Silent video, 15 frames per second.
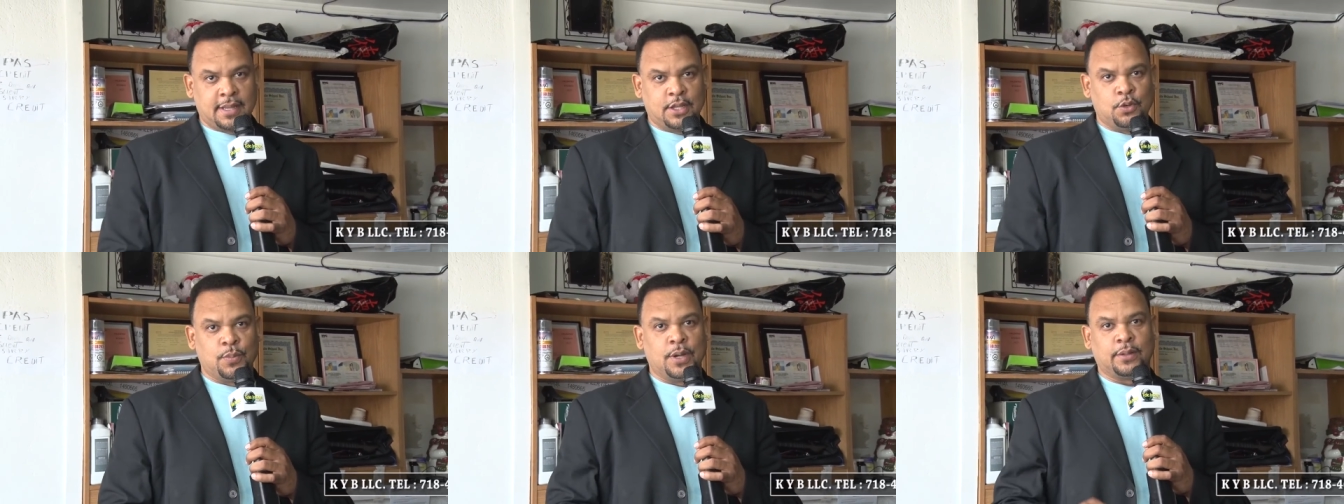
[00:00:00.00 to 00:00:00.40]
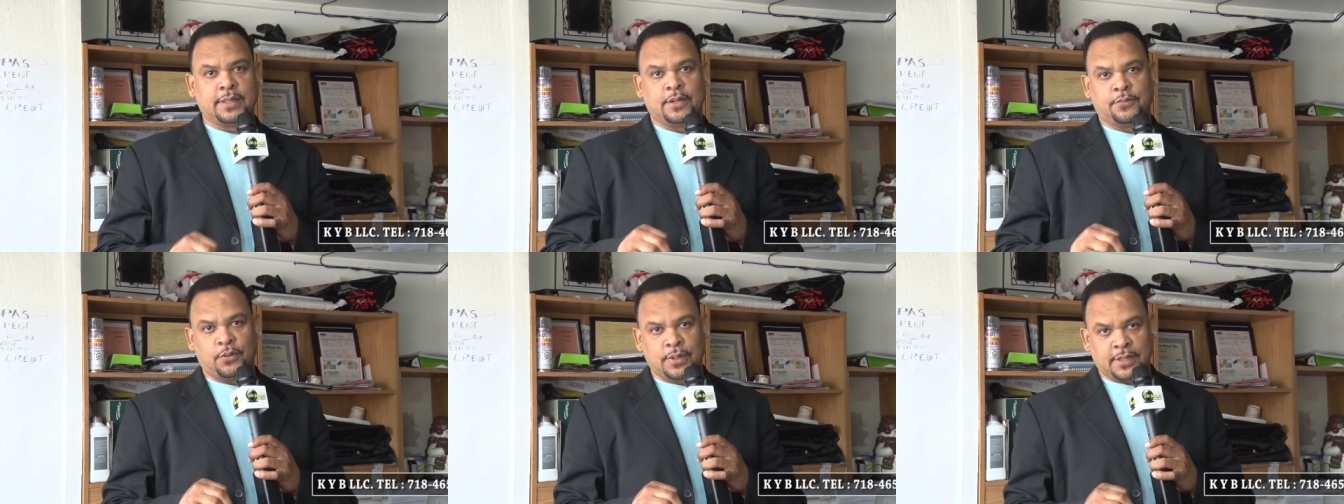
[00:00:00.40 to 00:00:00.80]
numéro de
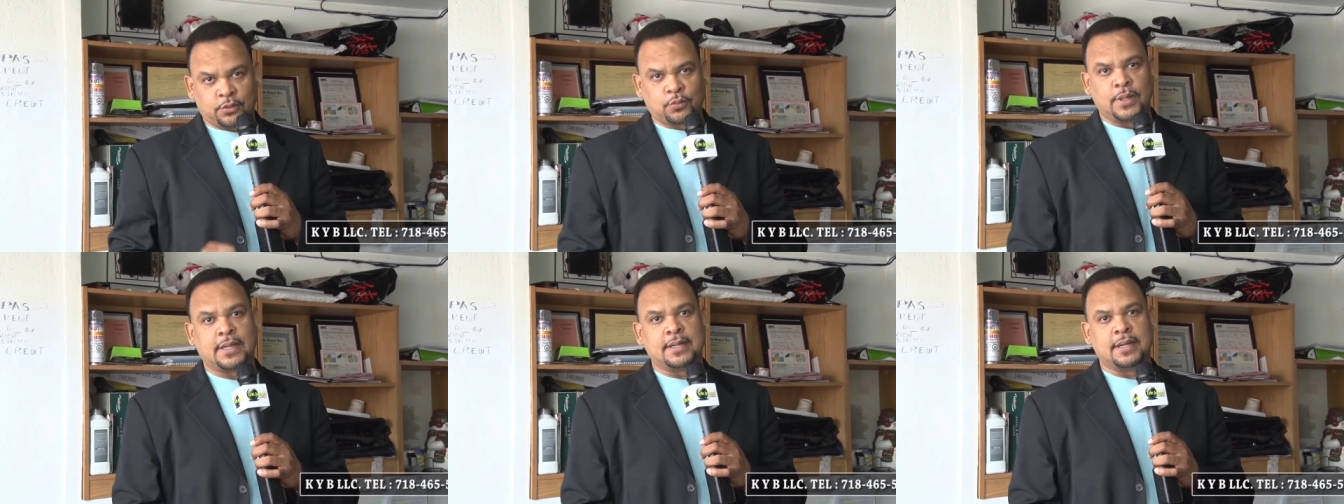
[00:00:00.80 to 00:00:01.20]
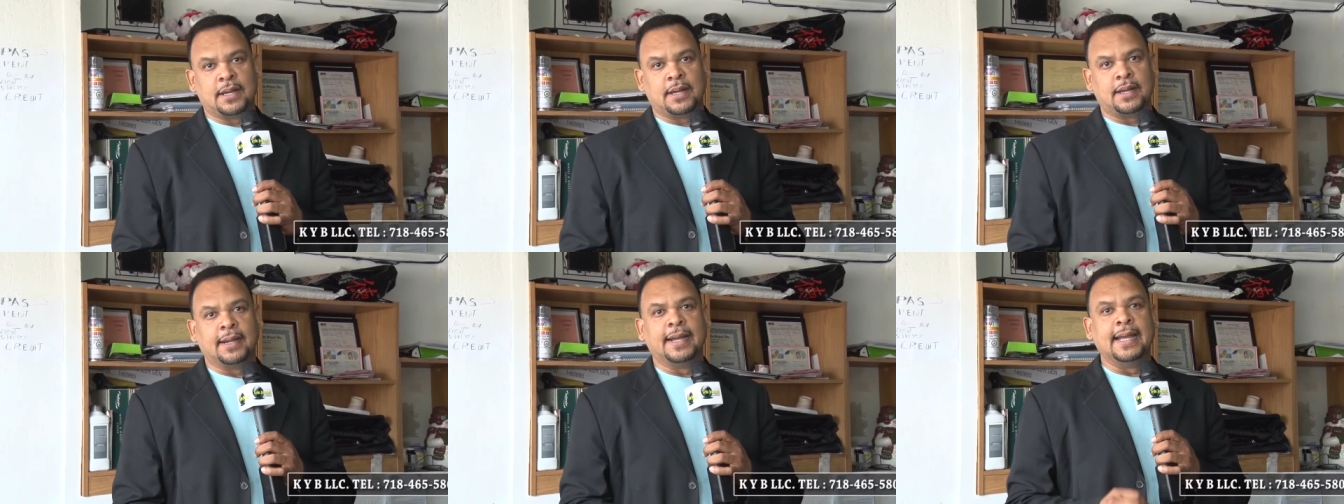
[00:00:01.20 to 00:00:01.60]
téléphone sur
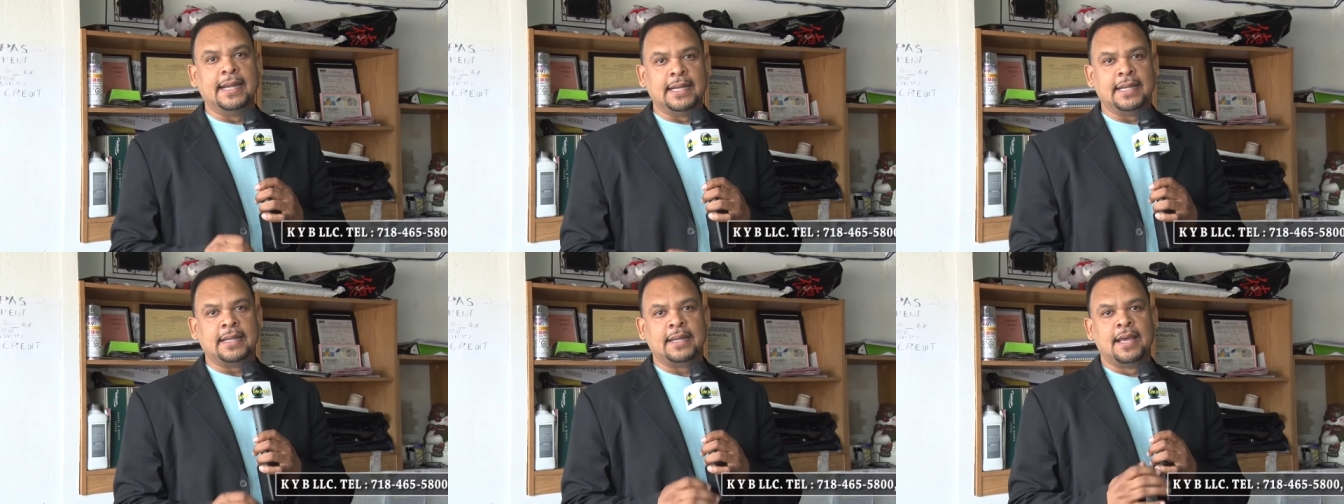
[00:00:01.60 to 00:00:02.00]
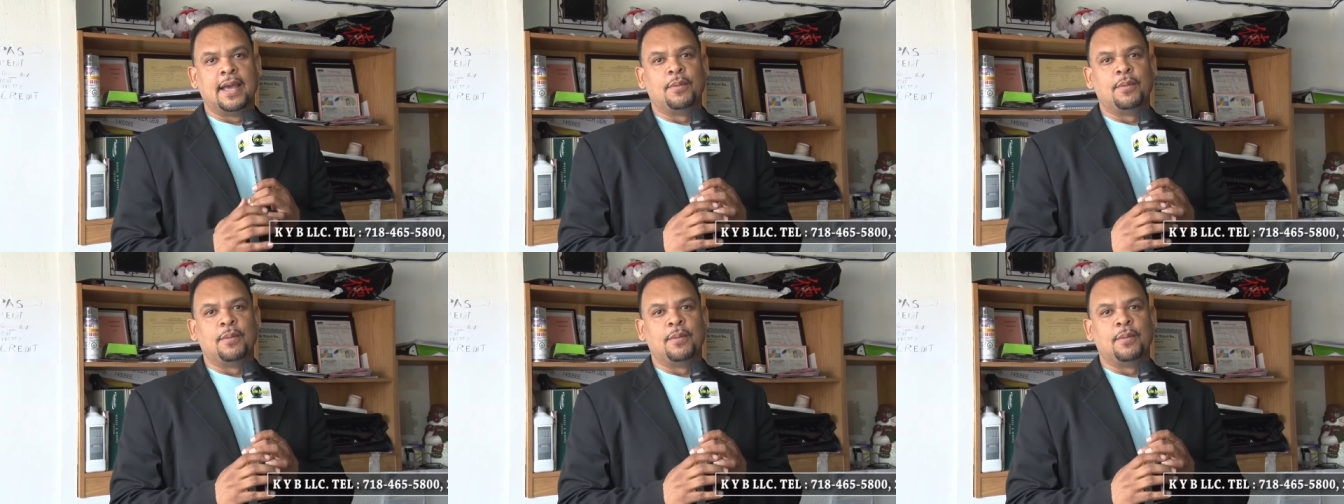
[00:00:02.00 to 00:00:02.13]
l'écran écran, relais